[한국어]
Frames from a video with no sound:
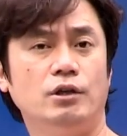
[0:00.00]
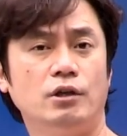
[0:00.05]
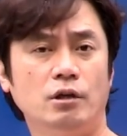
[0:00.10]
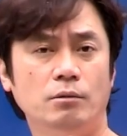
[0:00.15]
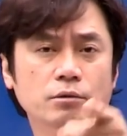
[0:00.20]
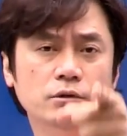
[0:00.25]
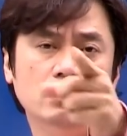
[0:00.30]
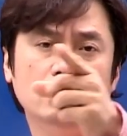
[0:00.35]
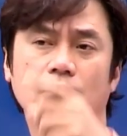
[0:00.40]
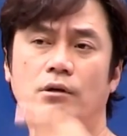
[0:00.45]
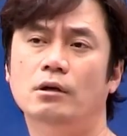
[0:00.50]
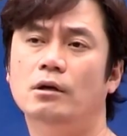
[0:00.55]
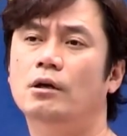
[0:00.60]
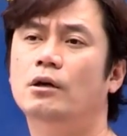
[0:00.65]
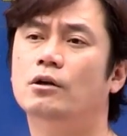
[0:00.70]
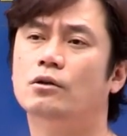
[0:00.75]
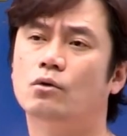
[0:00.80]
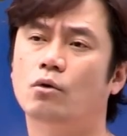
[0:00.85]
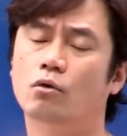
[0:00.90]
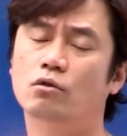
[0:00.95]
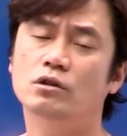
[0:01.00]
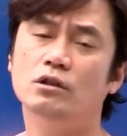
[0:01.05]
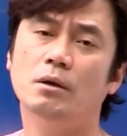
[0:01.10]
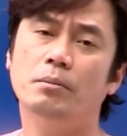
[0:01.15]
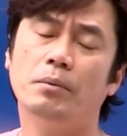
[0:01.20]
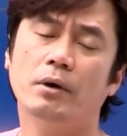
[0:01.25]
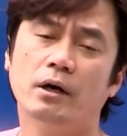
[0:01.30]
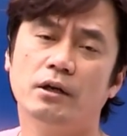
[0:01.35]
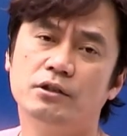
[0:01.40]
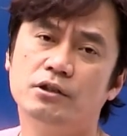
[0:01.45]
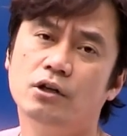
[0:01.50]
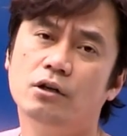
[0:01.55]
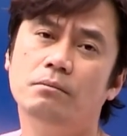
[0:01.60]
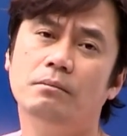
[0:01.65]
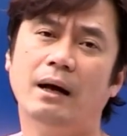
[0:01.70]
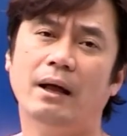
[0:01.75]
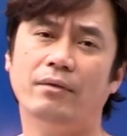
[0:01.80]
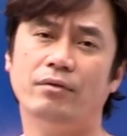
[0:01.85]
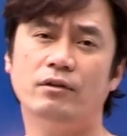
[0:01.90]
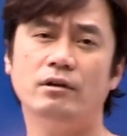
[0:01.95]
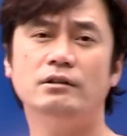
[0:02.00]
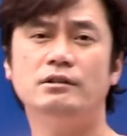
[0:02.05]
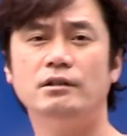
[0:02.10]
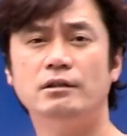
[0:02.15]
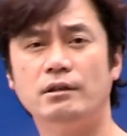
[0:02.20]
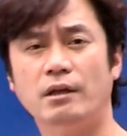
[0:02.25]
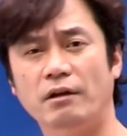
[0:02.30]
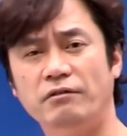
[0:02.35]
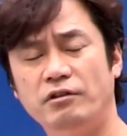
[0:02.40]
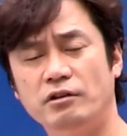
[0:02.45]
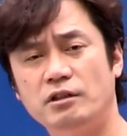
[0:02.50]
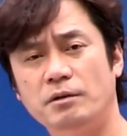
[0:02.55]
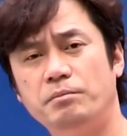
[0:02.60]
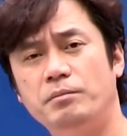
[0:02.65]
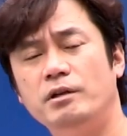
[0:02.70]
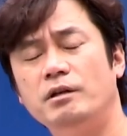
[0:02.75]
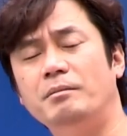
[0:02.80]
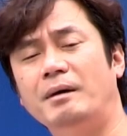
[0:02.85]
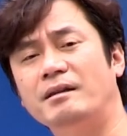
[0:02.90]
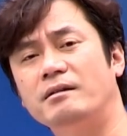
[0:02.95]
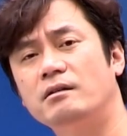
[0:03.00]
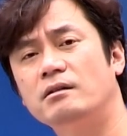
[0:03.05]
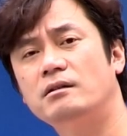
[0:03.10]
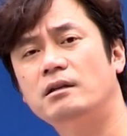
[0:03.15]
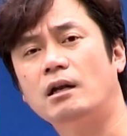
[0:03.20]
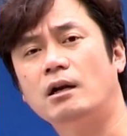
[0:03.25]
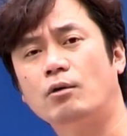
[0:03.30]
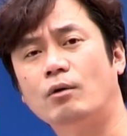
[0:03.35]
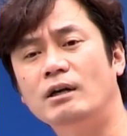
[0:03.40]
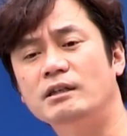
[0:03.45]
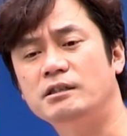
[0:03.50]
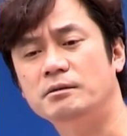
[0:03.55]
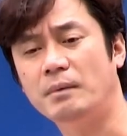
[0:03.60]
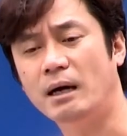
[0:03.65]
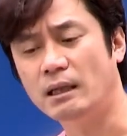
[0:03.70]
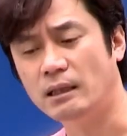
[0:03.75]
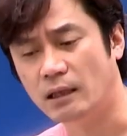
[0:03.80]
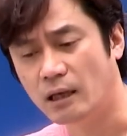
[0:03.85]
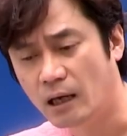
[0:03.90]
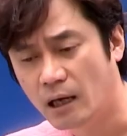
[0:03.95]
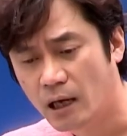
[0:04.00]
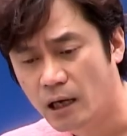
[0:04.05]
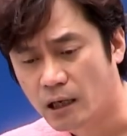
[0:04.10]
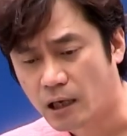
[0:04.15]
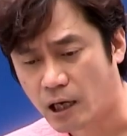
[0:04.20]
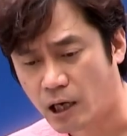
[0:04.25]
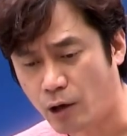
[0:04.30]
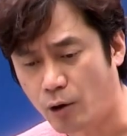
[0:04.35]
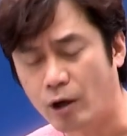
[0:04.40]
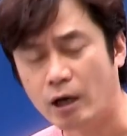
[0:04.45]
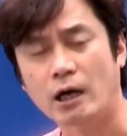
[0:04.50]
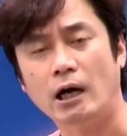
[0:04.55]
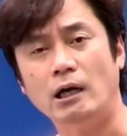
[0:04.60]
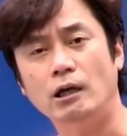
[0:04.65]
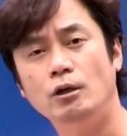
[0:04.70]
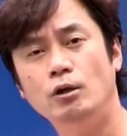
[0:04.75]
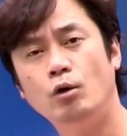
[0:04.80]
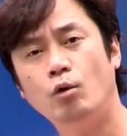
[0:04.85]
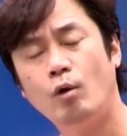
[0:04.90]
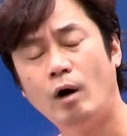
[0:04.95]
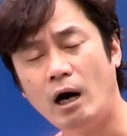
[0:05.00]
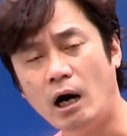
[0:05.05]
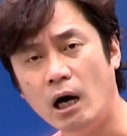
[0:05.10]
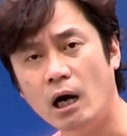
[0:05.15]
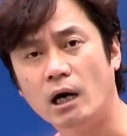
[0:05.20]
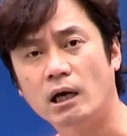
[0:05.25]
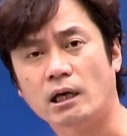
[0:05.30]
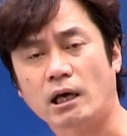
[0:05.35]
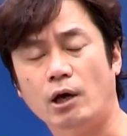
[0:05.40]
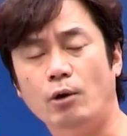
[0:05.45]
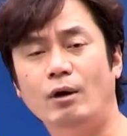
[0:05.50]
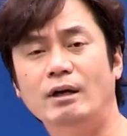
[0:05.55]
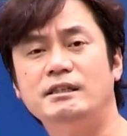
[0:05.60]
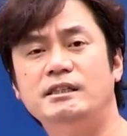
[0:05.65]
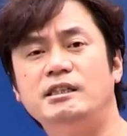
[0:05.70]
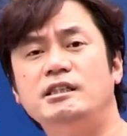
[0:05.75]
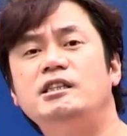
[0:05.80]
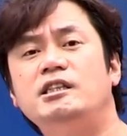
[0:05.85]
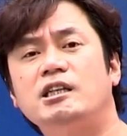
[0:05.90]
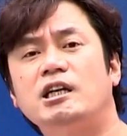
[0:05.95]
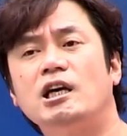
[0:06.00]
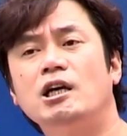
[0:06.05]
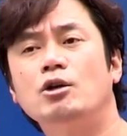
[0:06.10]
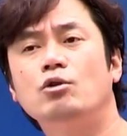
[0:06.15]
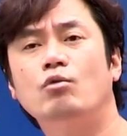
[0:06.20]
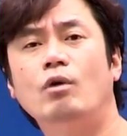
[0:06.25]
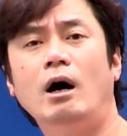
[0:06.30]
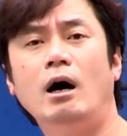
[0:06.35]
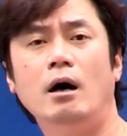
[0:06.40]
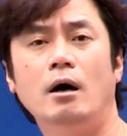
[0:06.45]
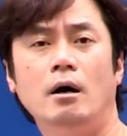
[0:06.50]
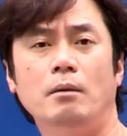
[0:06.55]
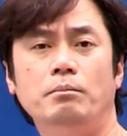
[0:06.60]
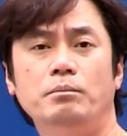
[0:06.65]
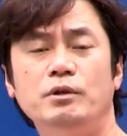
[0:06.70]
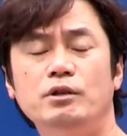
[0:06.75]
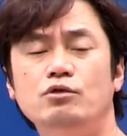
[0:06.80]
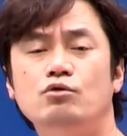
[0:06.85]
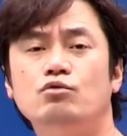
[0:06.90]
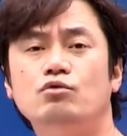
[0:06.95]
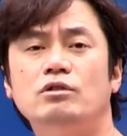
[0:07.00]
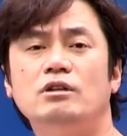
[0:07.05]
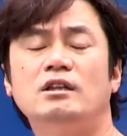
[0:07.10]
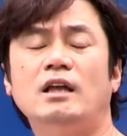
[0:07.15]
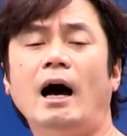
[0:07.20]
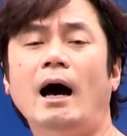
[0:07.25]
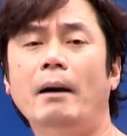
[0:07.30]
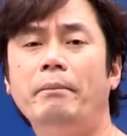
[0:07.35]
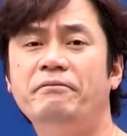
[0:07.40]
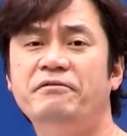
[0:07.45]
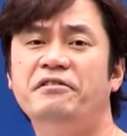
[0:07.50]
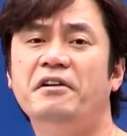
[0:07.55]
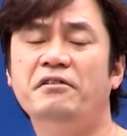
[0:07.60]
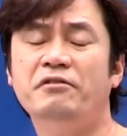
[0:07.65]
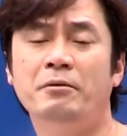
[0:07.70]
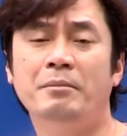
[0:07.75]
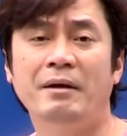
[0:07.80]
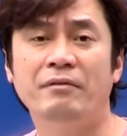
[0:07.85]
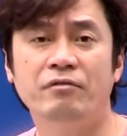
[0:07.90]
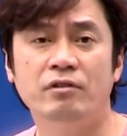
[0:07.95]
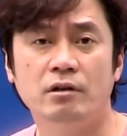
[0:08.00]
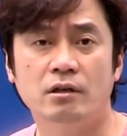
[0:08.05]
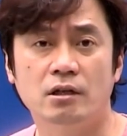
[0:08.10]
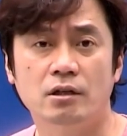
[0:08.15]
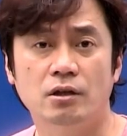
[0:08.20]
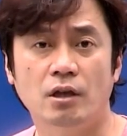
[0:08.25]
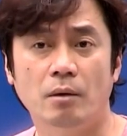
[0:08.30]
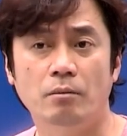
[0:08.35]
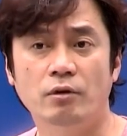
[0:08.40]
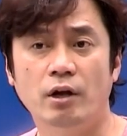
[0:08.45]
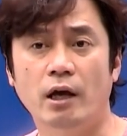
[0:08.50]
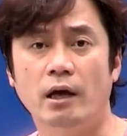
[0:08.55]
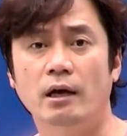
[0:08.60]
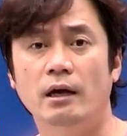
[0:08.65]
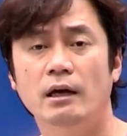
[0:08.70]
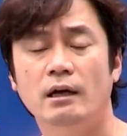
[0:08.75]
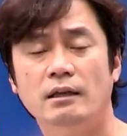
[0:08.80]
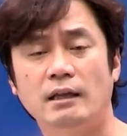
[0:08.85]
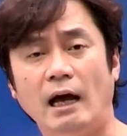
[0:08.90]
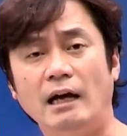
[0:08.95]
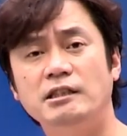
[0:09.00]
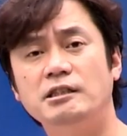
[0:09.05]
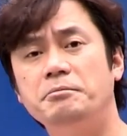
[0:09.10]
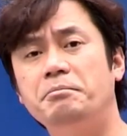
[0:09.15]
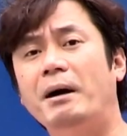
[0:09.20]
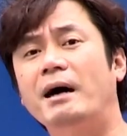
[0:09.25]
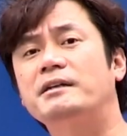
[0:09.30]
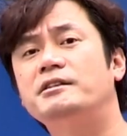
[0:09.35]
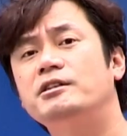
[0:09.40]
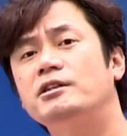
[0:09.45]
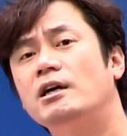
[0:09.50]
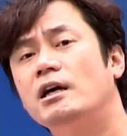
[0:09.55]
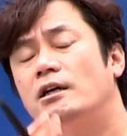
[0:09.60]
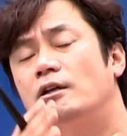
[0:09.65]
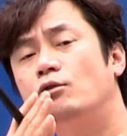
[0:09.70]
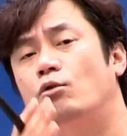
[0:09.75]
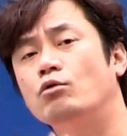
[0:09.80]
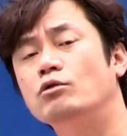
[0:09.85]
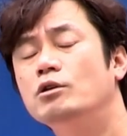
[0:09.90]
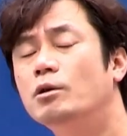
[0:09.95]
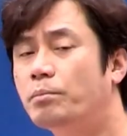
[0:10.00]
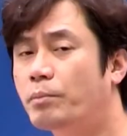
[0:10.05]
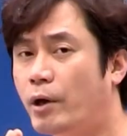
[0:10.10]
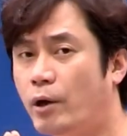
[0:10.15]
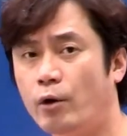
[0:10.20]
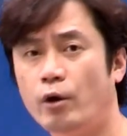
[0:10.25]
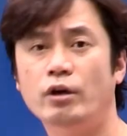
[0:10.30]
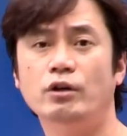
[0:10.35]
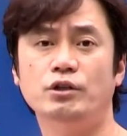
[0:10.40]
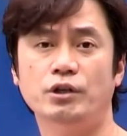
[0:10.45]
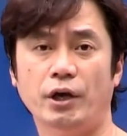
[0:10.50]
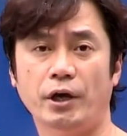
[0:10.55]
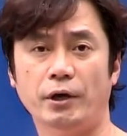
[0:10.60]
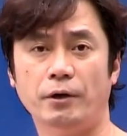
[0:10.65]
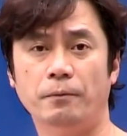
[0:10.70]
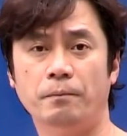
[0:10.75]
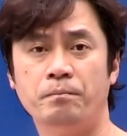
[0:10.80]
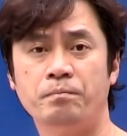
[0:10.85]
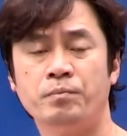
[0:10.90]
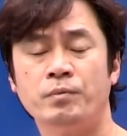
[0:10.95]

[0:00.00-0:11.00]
여러분 독립협회가 처음 만들어질 때 서재필이 만들었다고 하지만 개화 관료와 개화 지식인과 민중들이 다 합세해서 만들었기 때문에 당시 박정양이 독립협회 회원이에요.